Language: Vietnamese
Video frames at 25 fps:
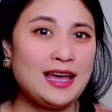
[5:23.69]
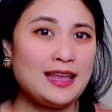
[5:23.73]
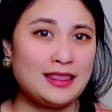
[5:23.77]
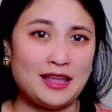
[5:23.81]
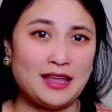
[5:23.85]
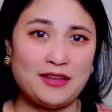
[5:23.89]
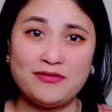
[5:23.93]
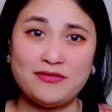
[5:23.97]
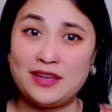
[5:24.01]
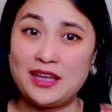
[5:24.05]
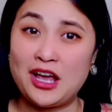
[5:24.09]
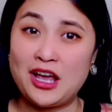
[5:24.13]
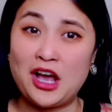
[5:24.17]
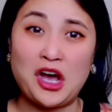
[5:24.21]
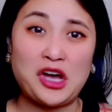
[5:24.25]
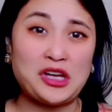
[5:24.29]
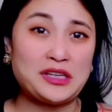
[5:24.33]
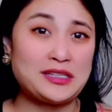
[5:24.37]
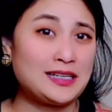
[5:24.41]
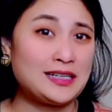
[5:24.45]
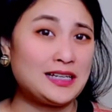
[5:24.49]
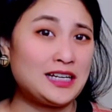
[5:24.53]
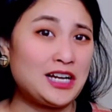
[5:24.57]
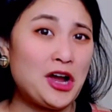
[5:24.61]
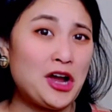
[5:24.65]
tại vì họ
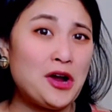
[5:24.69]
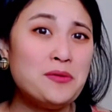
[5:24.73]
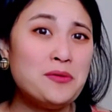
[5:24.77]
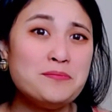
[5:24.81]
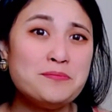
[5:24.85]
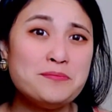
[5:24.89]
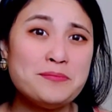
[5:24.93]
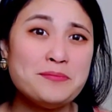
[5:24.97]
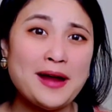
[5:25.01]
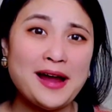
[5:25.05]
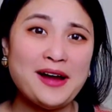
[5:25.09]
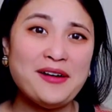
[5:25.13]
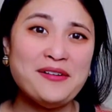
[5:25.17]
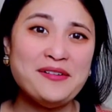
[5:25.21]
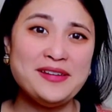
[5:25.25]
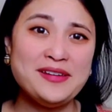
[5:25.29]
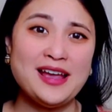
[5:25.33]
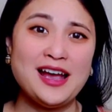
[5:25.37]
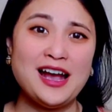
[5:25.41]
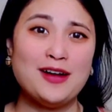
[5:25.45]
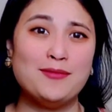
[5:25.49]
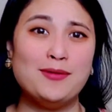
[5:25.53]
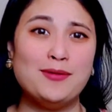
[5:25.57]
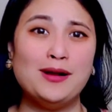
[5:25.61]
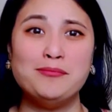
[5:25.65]
sẽ không bao
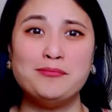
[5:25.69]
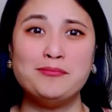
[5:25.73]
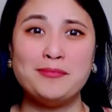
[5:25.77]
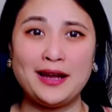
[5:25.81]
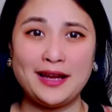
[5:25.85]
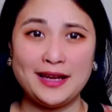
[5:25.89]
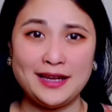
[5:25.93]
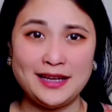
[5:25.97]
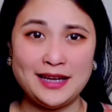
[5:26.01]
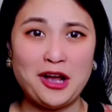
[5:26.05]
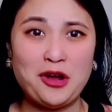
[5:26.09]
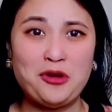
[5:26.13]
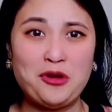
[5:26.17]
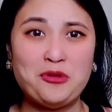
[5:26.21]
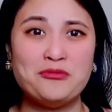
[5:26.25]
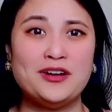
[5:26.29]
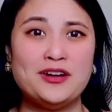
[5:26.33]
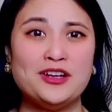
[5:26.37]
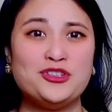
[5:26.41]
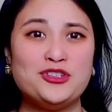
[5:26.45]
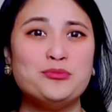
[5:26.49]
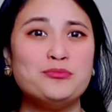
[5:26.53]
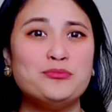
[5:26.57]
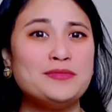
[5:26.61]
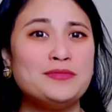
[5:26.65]
giờ bắt máy đâu
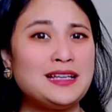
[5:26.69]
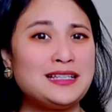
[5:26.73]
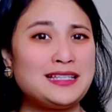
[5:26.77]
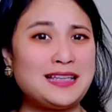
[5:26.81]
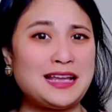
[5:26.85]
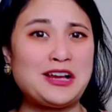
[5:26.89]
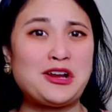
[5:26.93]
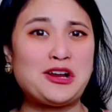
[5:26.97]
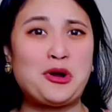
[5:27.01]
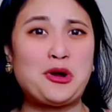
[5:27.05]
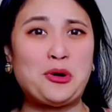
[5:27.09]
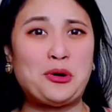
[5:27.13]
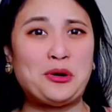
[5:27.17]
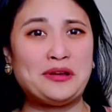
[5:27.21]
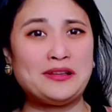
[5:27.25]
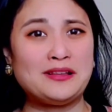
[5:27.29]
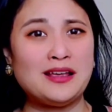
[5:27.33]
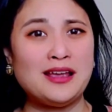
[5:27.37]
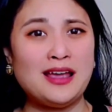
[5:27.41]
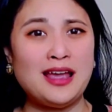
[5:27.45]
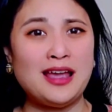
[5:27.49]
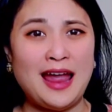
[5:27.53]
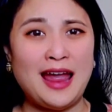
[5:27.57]
và chúng ta sẽ ngồi